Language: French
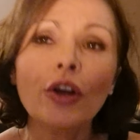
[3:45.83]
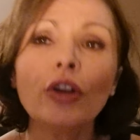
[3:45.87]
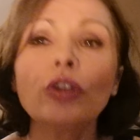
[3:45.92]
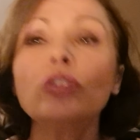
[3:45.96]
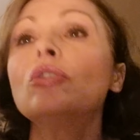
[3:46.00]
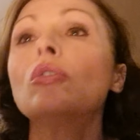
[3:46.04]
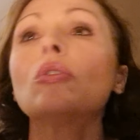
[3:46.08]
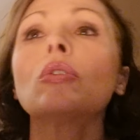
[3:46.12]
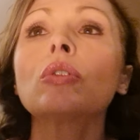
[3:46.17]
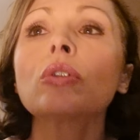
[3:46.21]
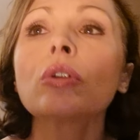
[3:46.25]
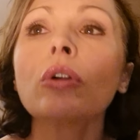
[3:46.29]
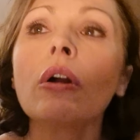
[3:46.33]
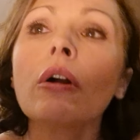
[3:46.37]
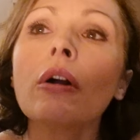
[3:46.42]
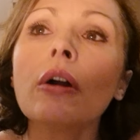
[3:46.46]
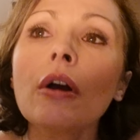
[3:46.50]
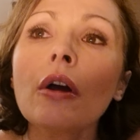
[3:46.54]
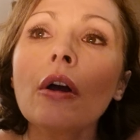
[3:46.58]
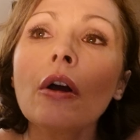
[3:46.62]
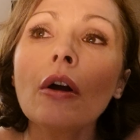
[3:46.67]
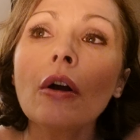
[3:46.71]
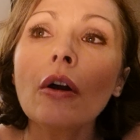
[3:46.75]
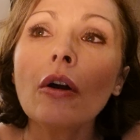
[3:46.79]
Donc, euh,
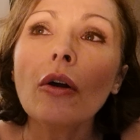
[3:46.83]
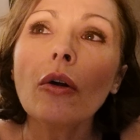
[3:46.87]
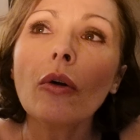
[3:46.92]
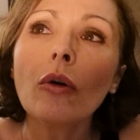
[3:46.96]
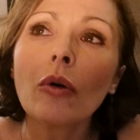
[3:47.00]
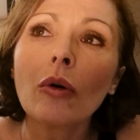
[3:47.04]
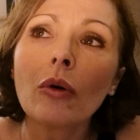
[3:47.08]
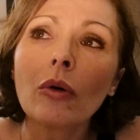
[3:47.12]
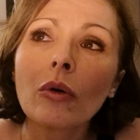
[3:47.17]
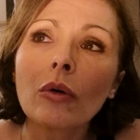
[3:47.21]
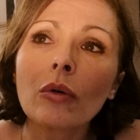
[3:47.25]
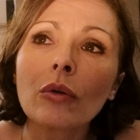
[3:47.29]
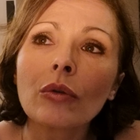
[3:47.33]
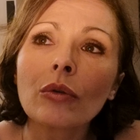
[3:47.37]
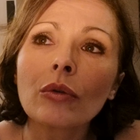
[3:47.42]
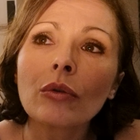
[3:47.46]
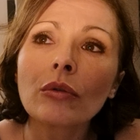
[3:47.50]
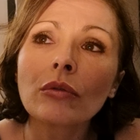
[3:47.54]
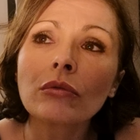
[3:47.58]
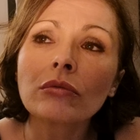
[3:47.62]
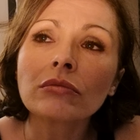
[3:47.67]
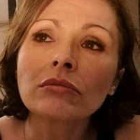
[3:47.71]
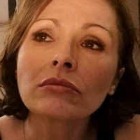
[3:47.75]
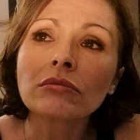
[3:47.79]

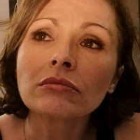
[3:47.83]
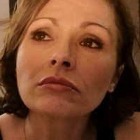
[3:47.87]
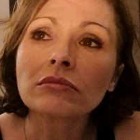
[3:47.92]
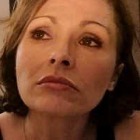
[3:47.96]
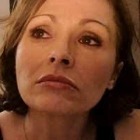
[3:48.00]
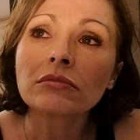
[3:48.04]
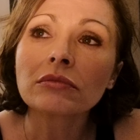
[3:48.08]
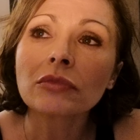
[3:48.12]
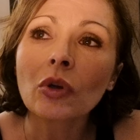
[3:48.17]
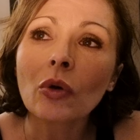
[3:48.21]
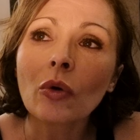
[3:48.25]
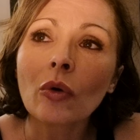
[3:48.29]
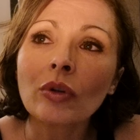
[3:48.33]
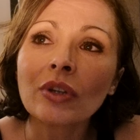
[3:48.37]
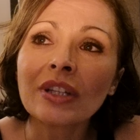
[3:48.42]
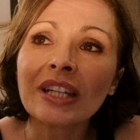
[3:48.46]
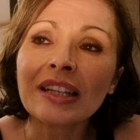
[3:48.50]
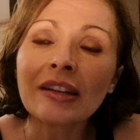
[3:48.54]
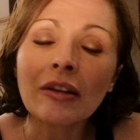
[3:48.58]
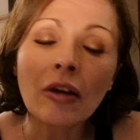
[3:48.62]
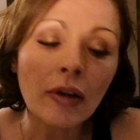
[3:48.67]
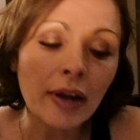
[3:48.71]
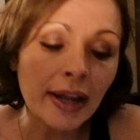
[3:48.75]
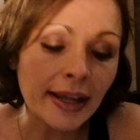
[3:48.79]
on,
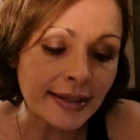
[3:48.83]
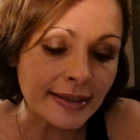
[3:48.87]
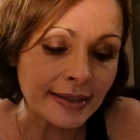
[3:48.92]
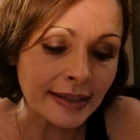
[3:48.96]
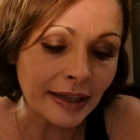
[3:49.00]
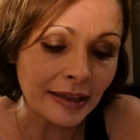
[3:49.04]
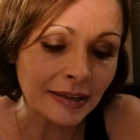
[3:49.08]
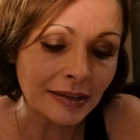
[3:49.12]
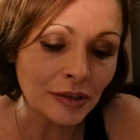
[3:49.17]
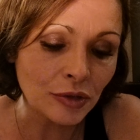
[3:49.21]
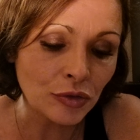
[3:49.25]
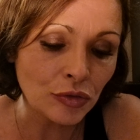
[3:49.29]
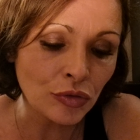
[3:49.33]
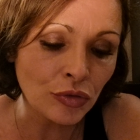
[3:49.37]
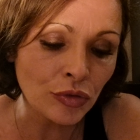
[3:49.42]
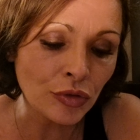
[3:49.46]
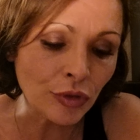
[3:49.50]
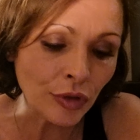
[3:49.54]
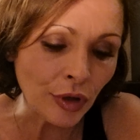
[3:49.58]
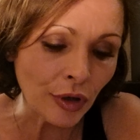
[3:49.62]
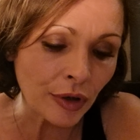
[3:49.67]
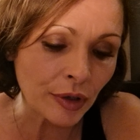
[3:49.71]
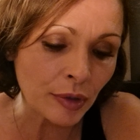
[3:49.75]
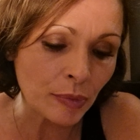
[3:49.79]
est dans l'incertitude.